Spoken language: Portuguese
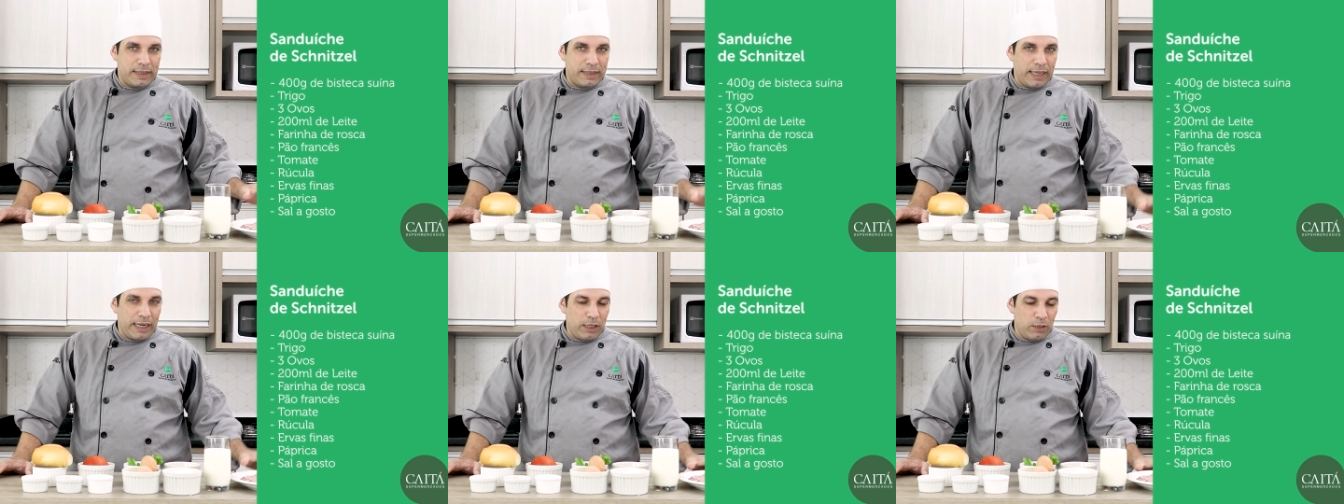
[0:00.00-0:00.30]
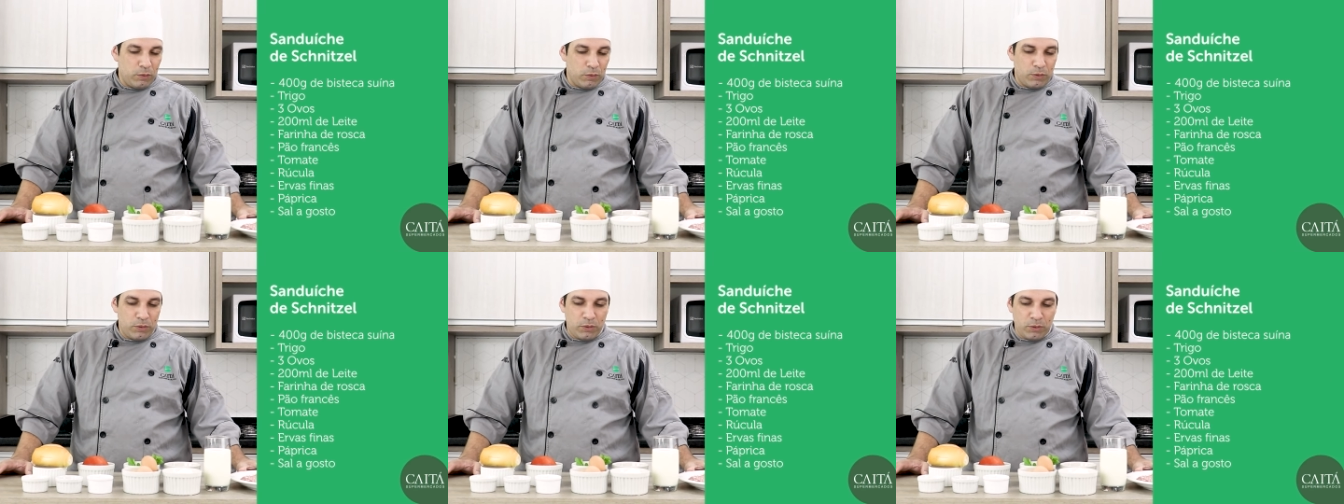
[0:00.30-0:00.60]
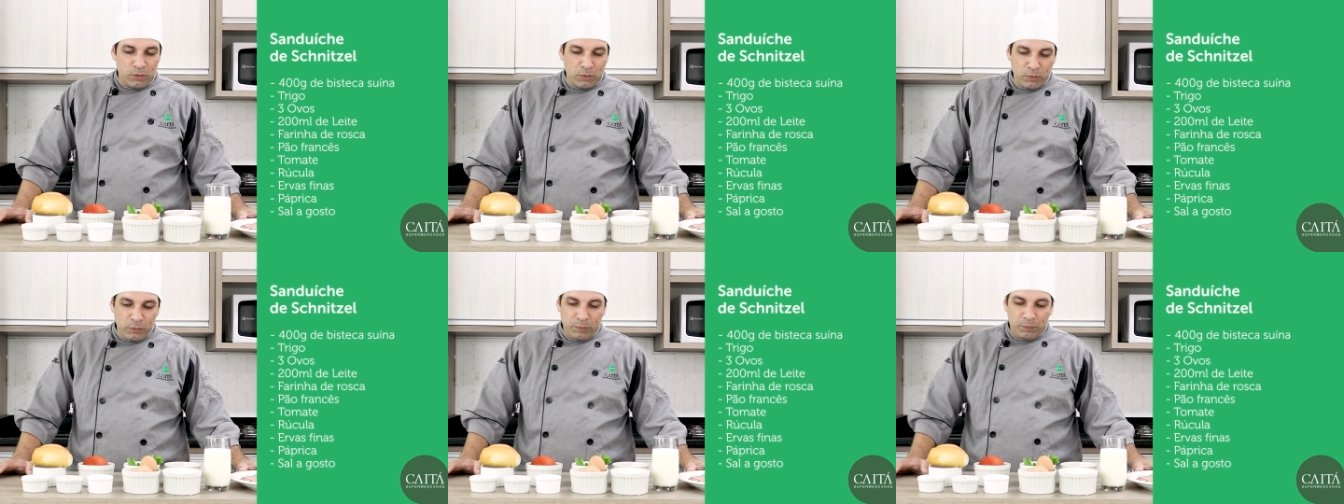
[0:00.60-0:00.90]
sem
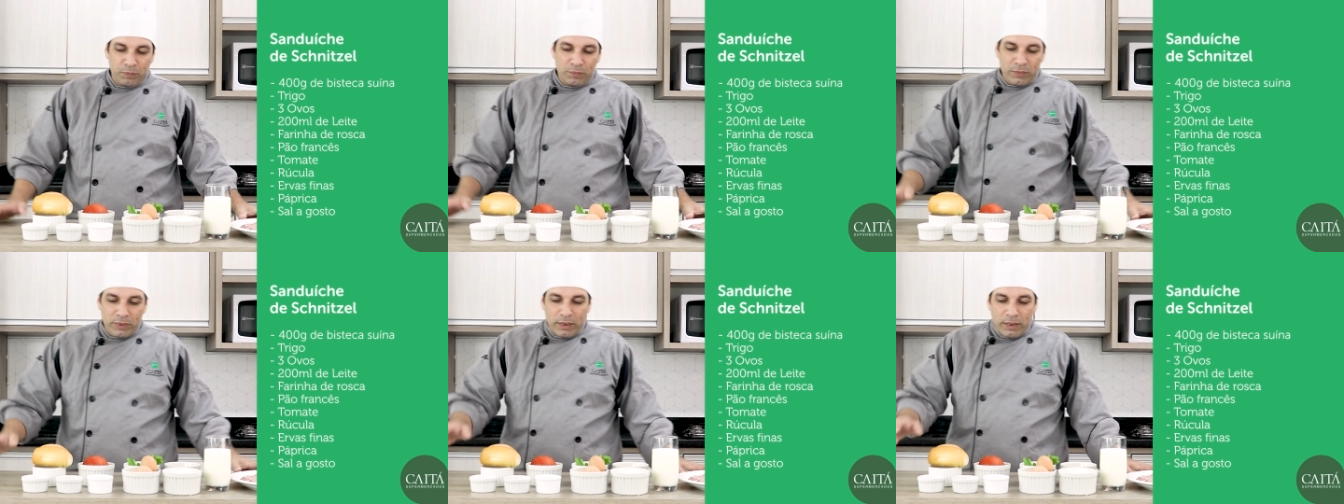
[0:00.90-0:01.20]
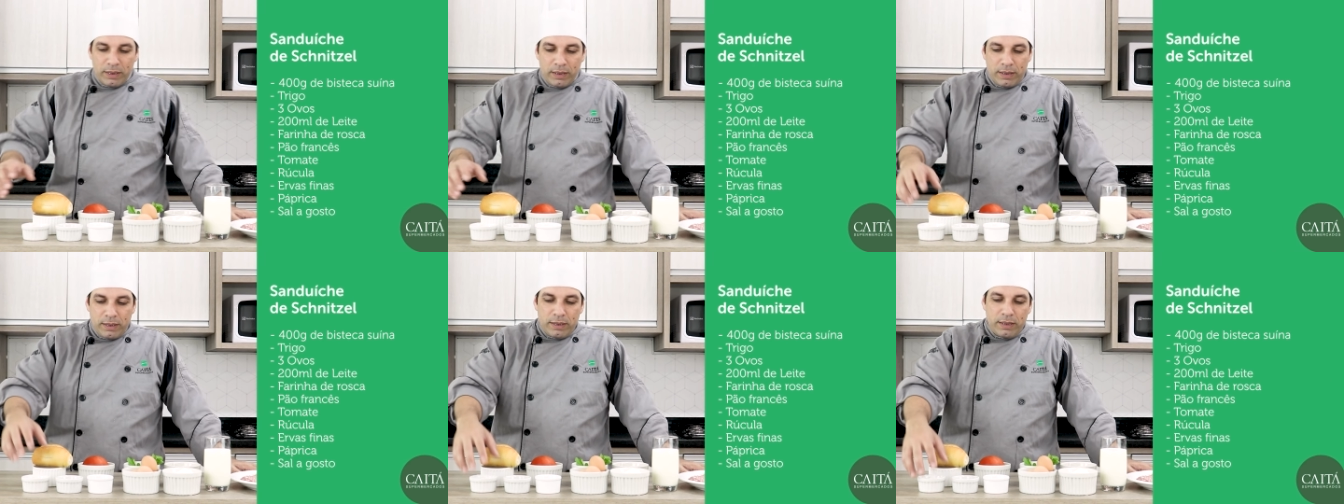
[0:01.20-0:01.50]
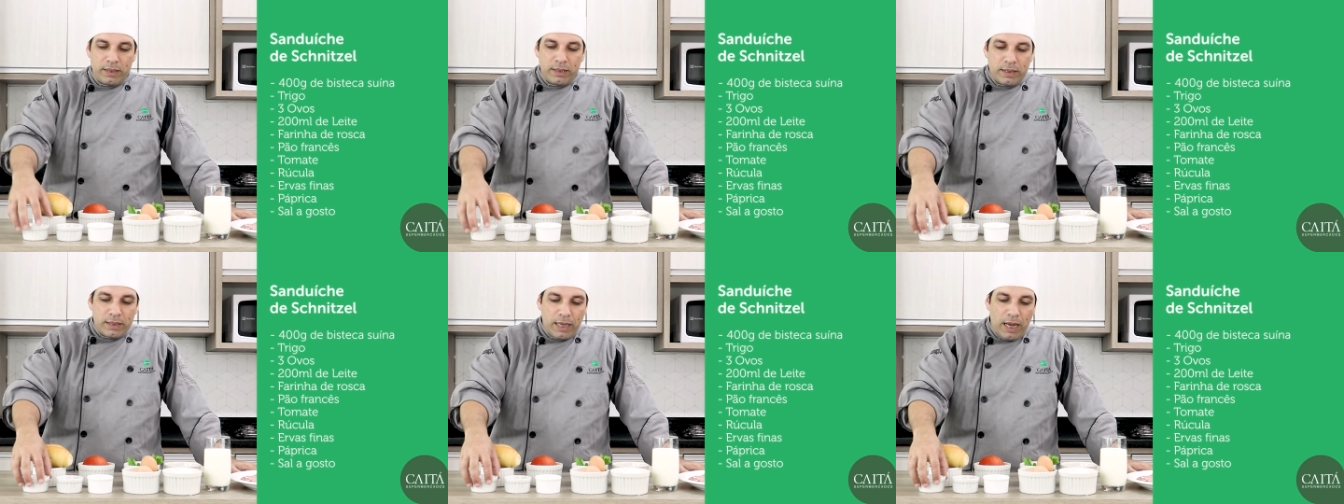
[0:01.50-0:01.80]
osso,
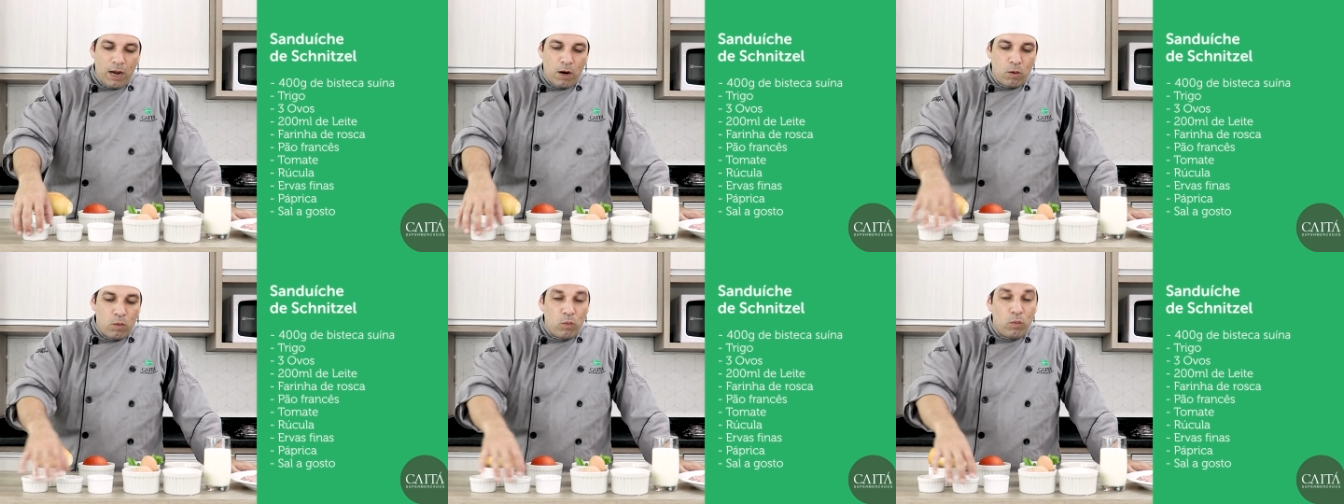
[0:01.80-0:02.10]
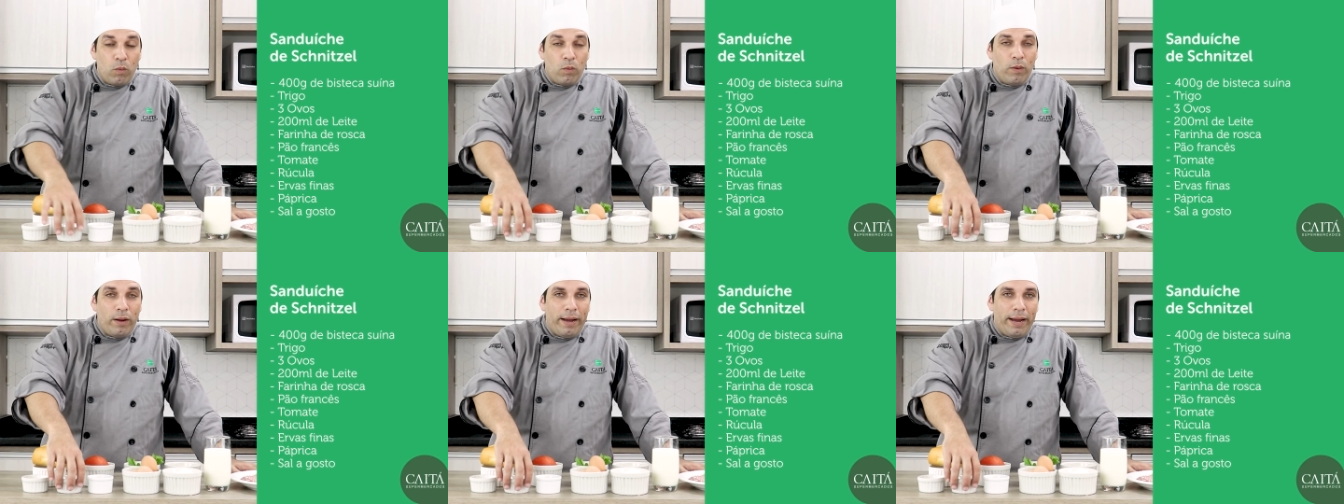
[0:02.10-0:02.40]
sal,